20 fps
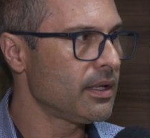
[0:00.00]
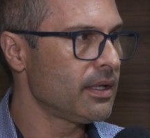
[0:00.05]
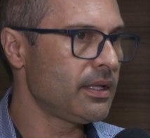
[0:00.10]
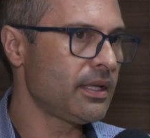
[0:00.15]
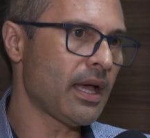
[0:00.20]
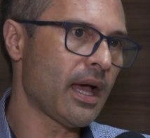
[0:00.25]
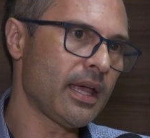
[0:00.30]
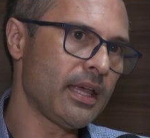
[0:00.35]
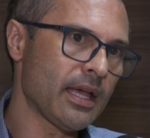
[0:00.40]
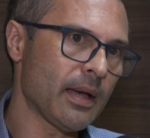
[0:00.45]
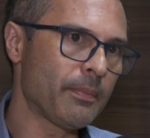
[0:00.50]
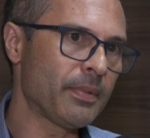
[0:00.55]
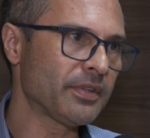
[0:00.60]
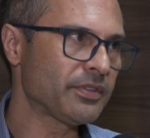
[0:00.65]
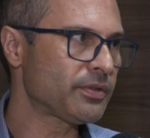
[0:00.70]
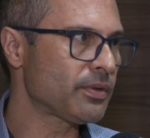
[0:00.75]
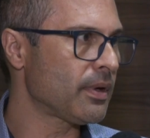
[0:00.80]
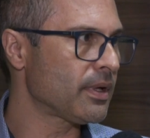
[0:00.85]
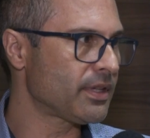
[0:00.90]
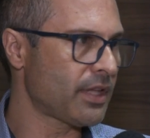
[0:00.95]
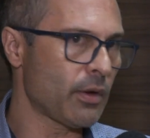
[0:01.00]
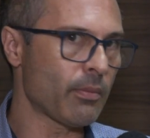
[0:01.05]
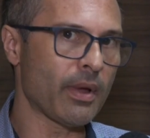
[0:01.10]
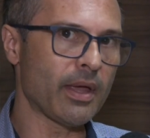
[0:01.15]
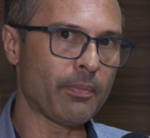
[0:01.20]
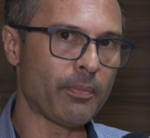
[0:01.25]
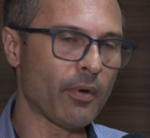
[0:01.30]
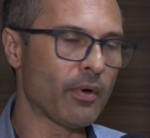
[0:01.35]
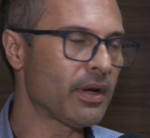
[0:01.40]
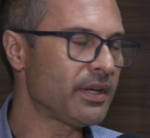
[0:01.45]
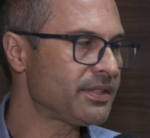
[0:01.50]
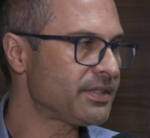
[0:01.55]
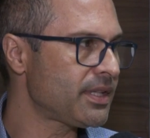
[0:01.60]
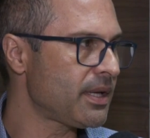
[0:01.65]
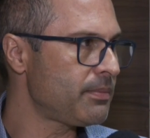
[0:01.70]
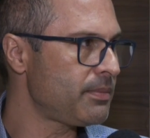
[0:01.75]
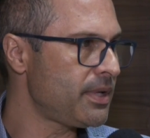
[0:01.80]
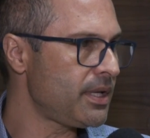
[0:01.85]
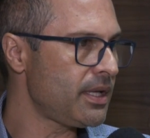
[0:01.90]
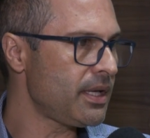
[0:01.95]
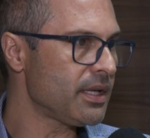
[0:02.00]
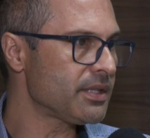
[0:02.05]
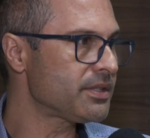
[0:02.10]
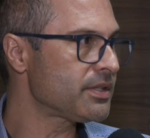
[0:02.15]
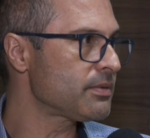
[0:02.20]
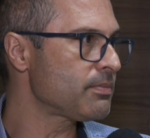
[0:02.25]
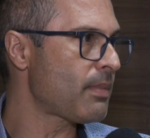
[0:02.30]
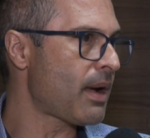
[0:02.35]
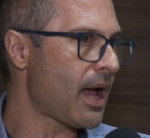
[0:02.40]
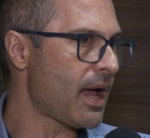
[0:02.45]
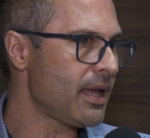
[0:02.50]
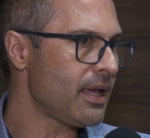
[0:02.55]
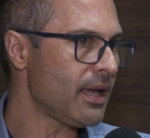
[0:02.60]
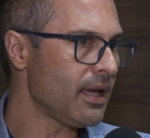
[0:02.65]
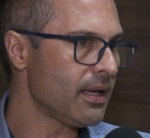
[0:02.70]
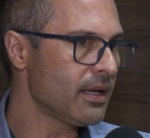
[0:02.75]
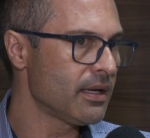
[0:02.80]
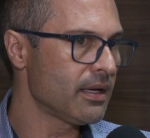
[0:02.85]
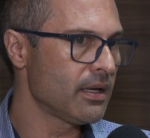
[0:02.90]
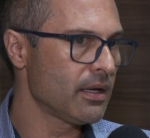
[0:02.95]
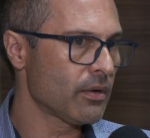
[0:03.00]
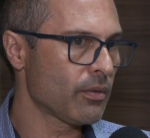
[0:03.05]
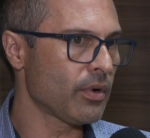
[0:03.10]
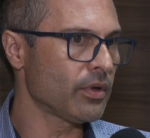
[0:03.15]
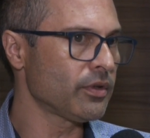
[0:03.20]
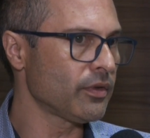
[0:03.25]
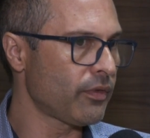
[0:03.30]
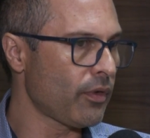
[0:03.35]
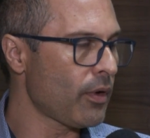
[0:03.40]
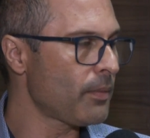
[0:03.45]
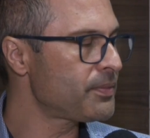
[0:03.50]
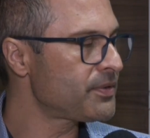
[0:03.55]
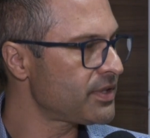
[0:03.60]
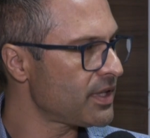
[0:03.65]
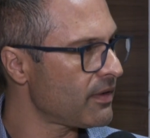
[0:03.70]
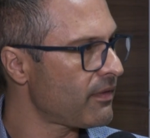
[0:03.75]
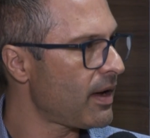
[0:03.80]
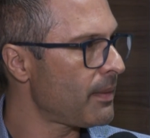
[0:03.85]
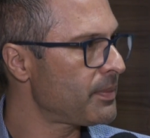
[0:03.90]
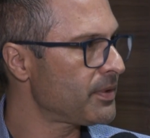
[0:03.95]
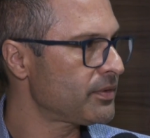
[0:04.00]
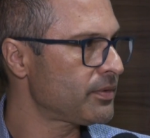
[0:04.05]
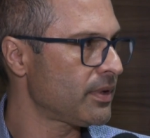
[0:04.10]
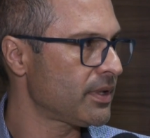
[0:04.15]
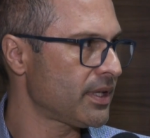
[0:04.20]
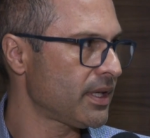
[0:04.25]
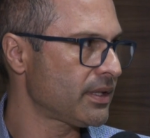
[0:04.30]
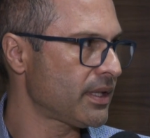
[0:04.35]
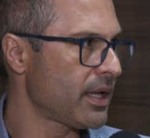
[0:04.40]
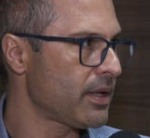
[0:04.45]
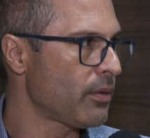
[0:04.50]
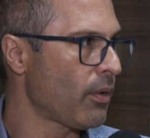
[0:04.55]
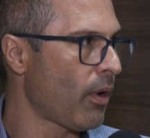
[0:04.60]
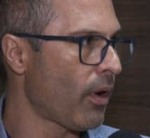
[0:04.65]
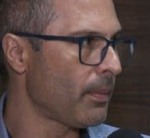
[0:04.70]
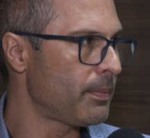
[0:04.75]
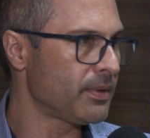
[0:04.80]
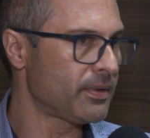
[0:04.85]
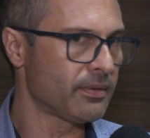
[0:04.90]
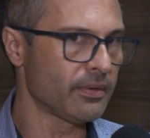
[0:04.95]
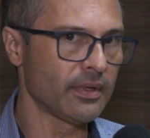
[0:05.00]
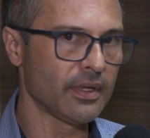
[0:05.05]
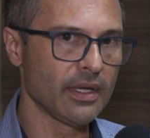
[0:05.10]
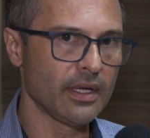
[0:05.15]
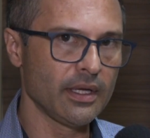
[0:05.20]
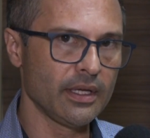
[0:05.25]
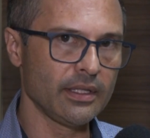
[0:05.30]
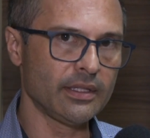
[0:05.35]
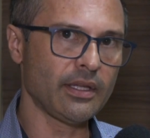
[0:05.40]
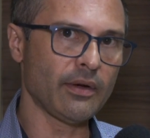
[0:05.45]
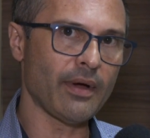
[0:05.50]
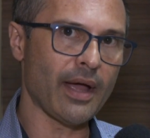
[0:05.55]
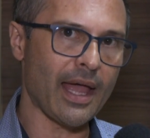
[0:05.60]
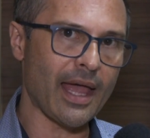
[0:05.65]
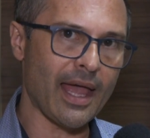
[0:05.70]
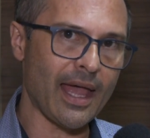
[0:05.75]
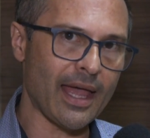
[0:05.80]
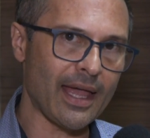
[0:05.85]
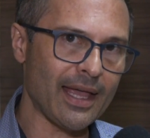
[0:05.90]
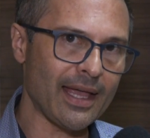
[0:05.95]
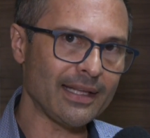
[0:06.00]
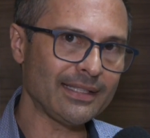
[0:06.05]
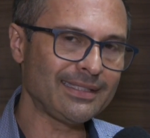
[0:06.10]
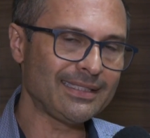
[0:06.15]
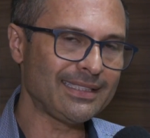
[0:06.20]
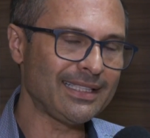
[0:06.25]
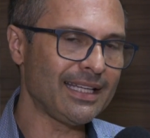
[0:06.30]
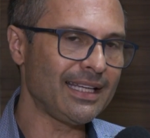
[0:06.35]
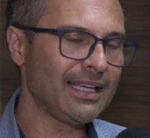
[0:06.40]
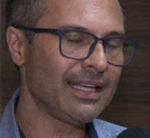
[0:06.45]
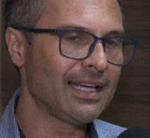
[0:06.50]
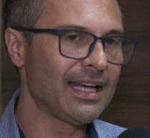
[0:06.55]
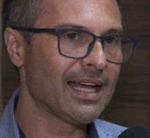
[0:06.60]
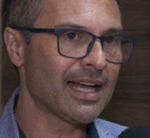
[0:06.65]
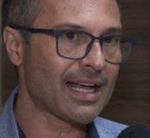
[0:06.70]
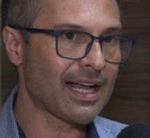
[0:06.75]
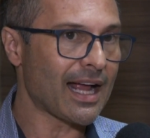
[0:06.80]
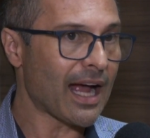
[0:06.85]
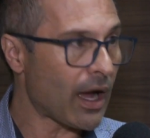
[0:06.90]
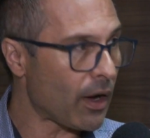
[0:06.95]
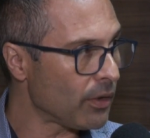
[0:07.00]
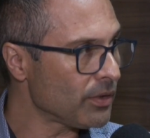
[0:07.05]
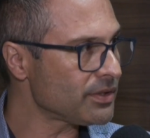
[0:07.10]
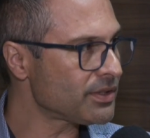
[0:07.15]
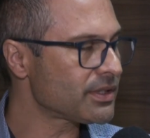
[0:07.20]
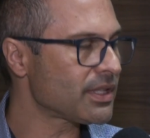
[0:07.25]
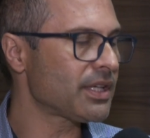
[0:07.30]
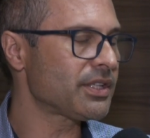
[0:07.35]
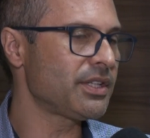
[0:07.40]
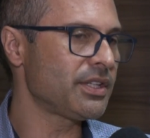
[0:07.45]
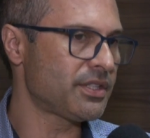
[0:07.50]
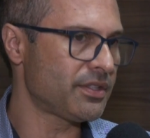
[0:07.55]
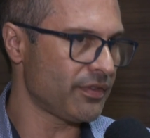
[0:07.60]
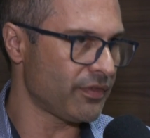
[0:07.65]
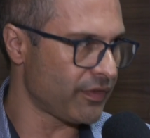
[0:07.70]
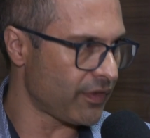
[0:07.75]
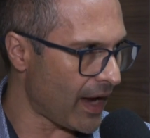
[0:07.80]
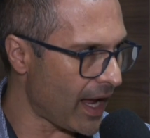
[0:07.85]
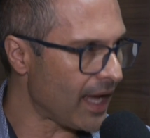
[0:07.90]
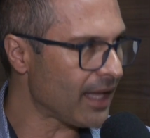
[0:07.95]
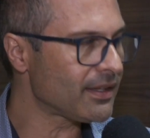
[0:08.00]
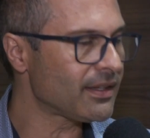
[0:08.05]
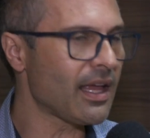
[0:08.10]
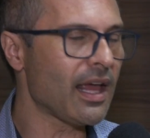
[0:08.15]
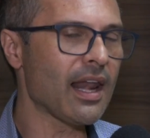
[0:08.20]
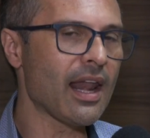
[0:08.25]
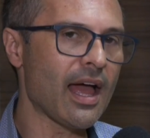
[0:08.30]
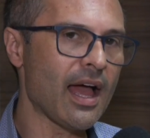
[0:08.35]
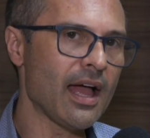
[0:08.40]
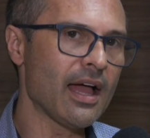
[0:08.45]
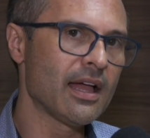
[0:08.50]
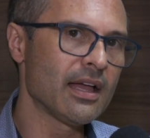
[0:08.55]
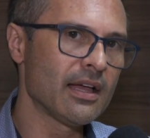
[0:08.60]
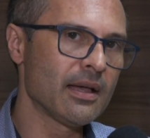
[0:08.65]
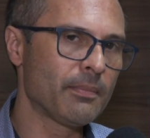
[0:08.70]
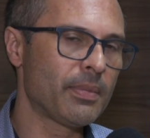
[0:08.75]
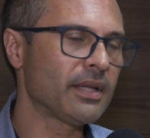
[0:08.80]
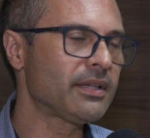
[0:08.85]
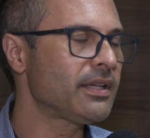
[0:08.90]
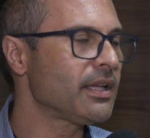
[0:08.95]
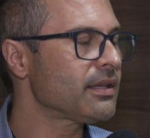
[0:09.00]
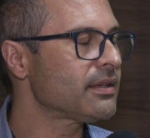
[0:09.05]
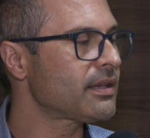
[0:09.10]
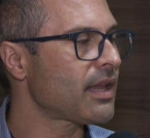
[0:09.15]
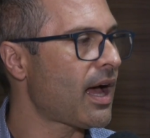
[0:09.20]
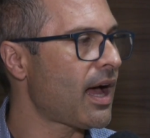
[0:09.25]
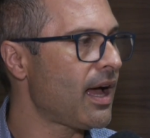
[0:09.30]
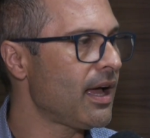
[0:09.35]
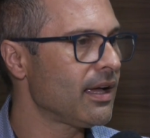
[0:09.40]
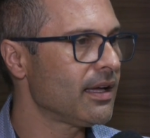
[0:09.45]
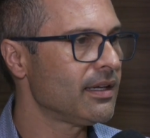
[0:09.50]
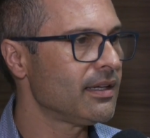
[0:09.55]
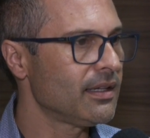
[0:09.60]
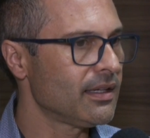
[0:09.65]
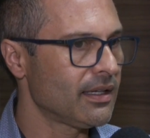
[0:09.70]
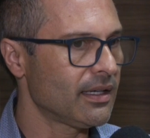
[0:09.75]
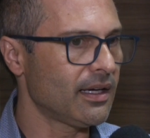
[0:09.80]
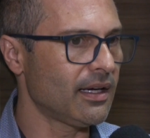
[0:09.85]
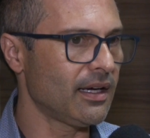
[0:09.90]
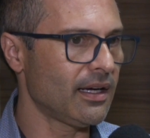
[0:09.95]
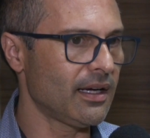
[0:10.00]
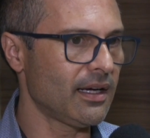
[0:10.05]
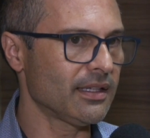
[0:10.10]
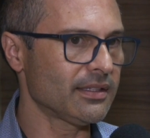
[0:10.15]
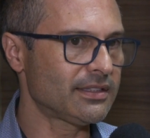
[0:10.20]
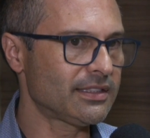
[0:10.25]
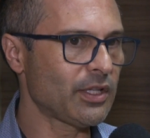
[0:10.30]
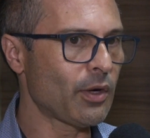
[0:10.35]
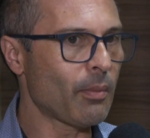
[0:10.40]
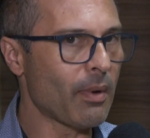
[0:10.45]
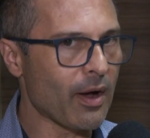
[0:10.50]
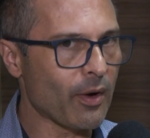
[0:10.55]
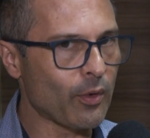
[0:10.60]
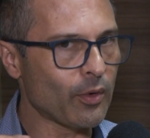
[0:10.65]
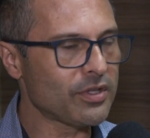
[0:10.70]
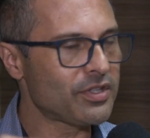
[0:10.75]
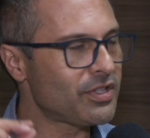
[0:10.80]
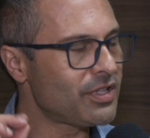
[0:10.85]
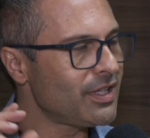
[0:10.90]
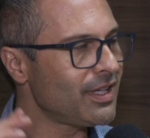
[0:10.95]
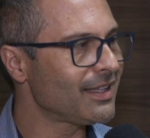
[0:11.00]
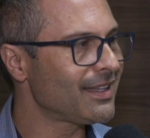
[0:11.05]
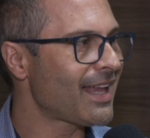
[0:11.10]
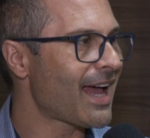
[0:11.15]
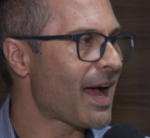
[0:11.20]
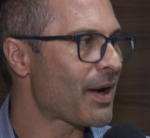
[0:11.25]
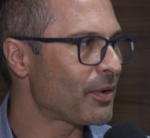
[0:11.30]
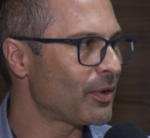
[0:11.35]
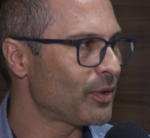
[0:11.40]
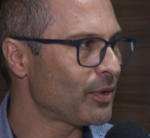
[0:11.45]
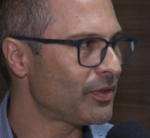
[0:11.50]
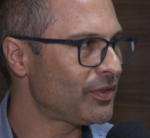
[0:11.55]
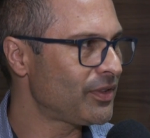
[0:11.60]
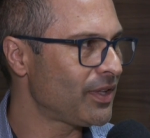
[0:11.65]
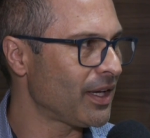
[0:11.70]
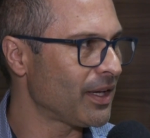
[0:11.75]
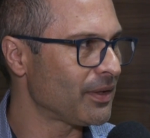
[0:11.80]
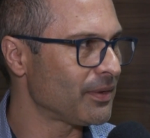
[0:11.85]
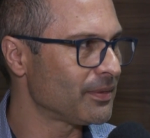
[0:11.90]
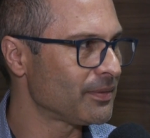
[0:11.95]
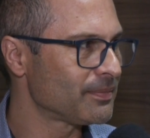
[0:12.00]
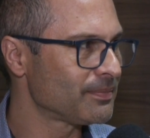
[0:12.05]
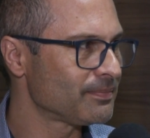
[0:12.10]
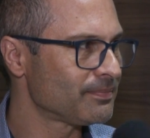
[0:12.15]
E aí a pessoa tem uma hipoglicemia, desmaia, quando vão observar a pessoa já está em óbito. Então é esse caos que a gente vai até lá para tentar uh, ser uma gotinha de água no oceano.